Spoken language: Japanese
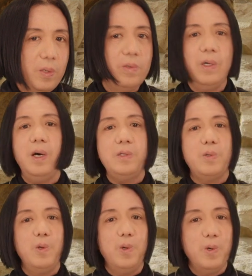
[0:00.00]
るな
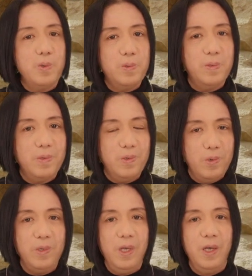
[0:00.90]
という
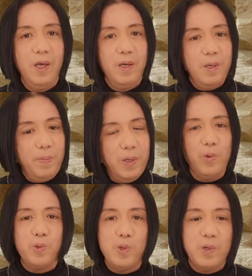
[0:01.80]
方にやっぱり
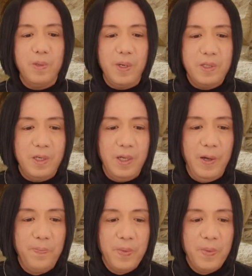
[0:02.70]
驚きましたね。